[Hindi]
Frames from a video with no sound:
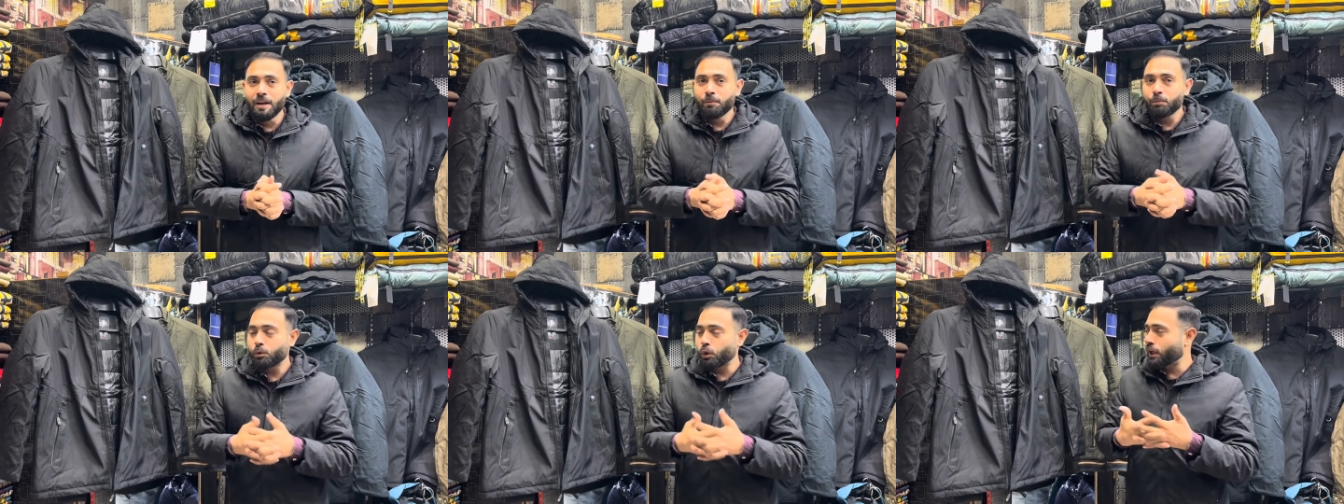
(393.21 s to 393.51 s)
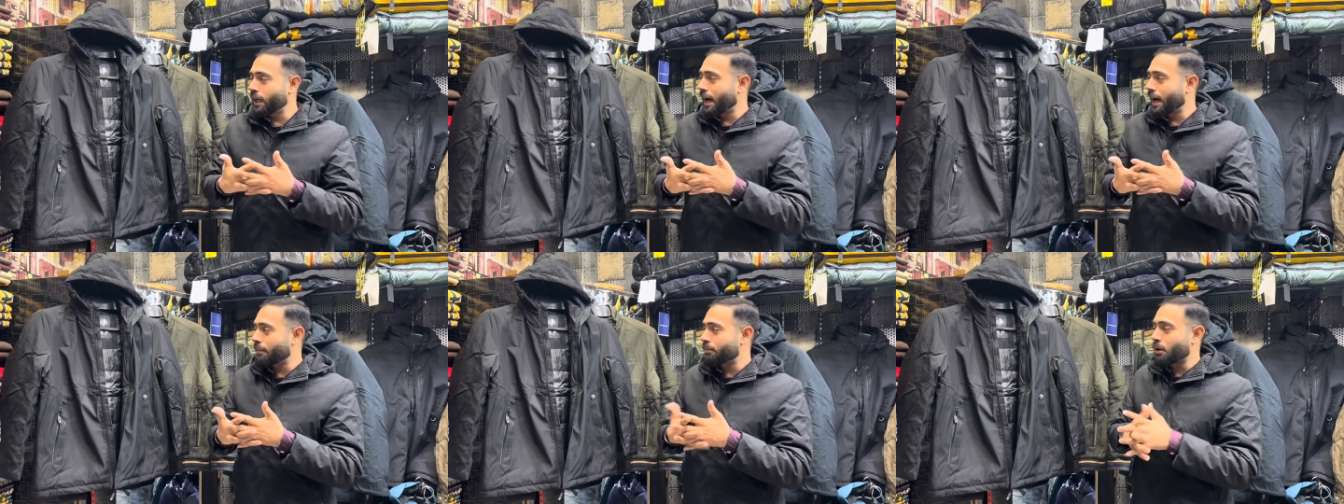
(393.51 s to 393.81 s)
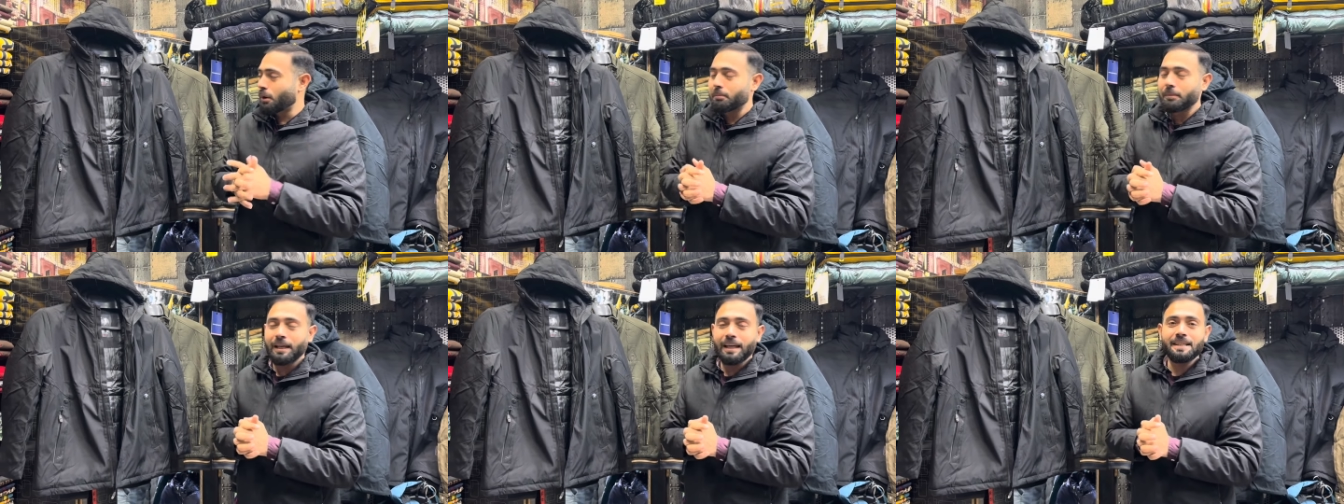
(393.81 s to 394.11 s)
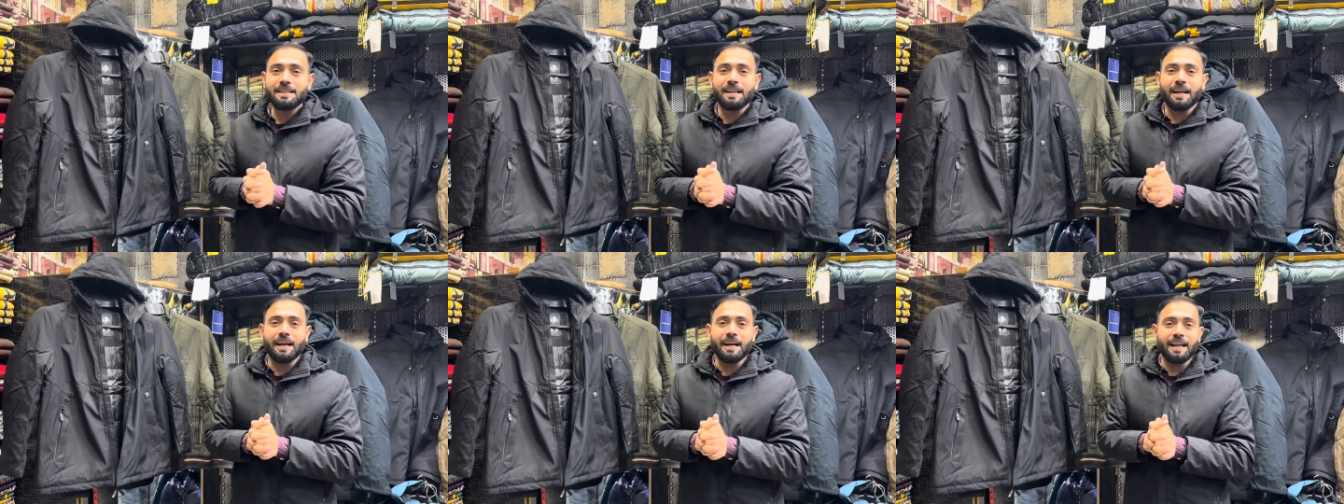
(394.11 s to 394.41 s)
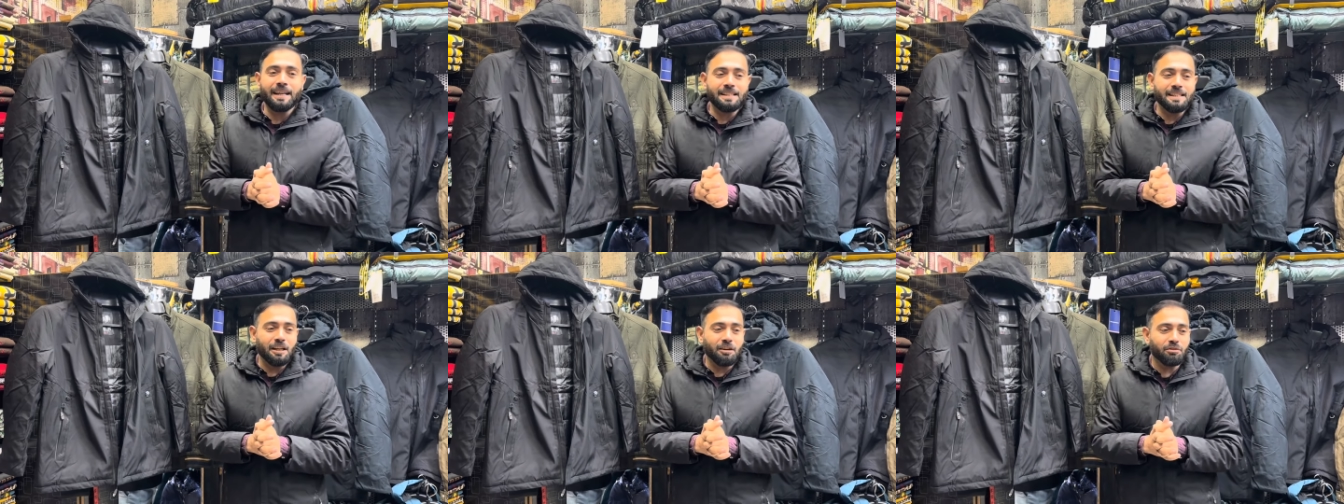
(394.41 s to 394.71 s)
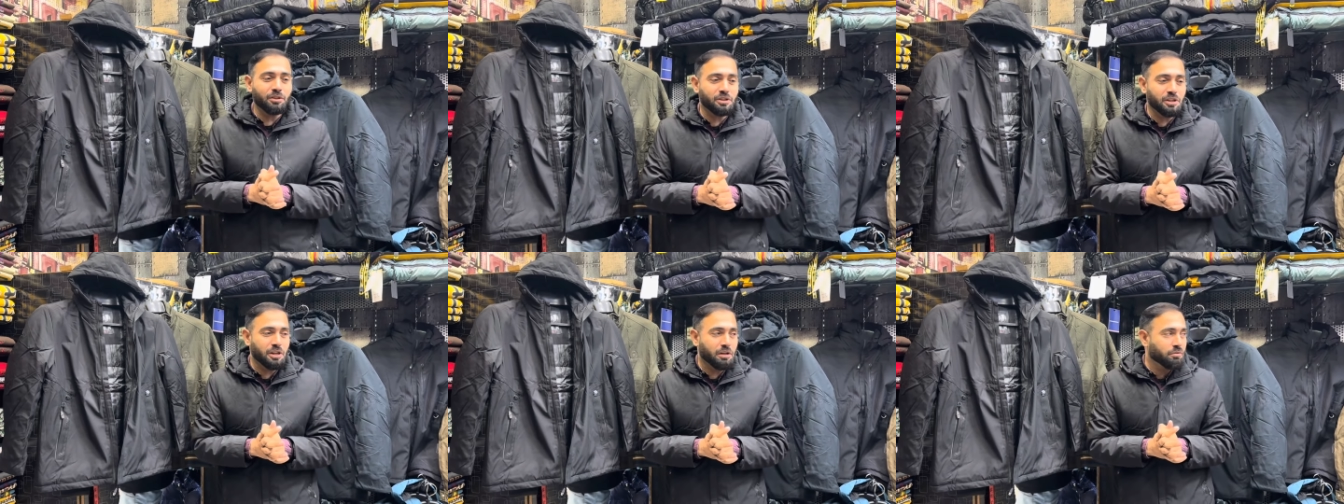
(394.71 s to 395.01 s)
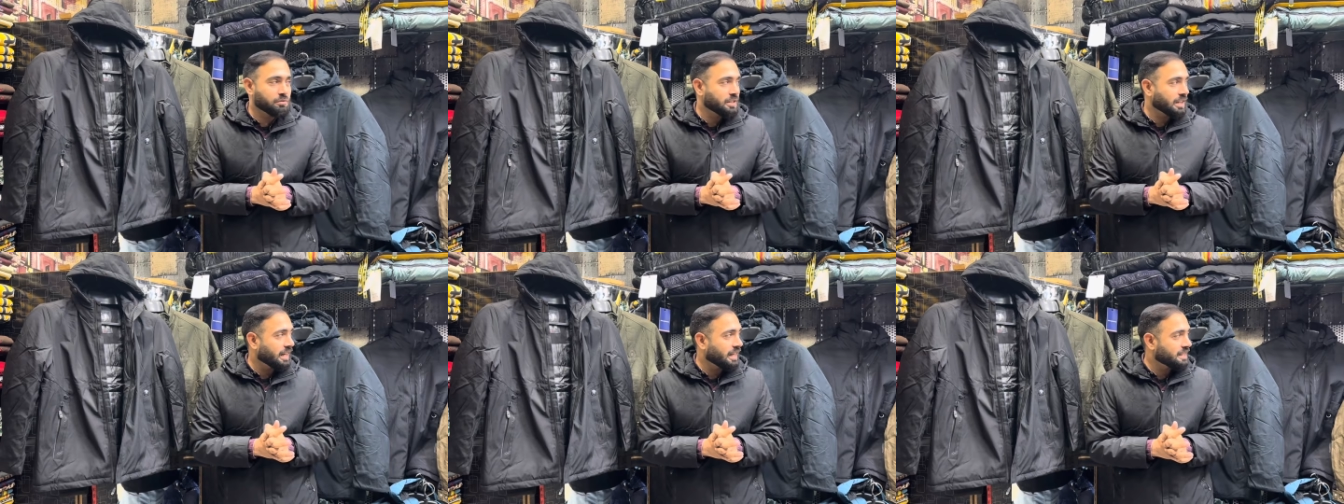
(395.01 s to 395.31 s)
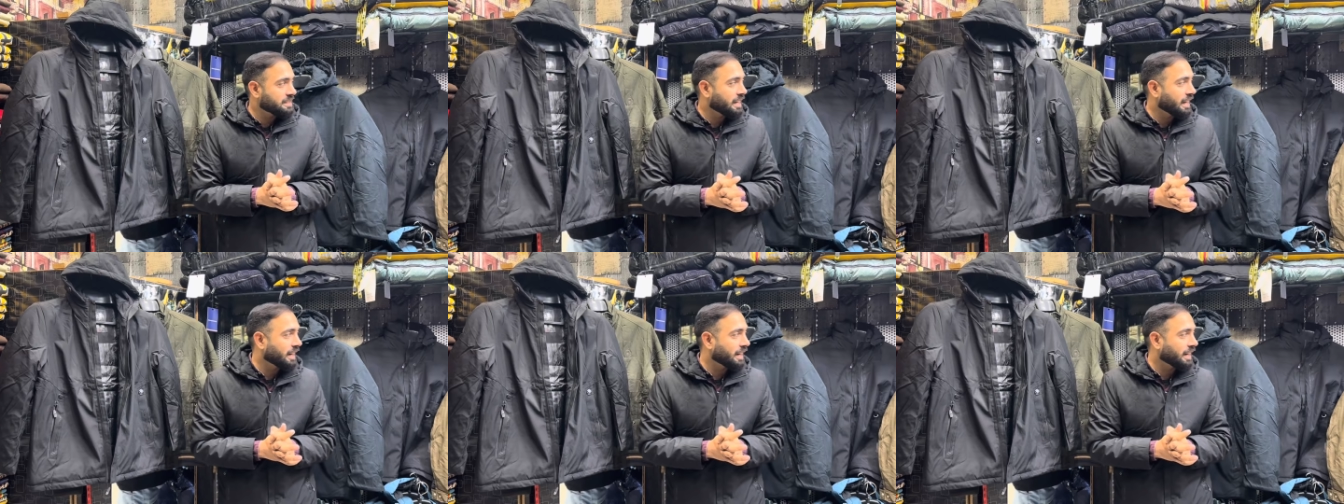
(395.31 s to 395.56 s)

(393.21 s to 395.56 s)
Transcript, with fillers: तो ये आपको मिलने जा रहा है सिर्फ और सिर्फ चार हजार